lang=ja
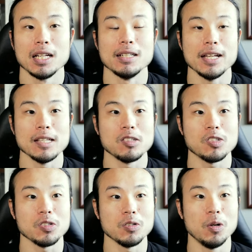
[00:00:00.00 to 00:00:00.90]
練
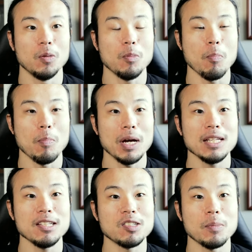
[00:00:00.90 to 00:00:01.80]
習をもう
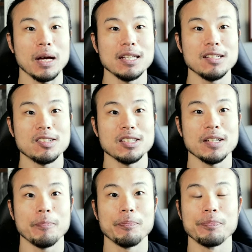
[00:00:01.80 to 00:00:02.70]
毎日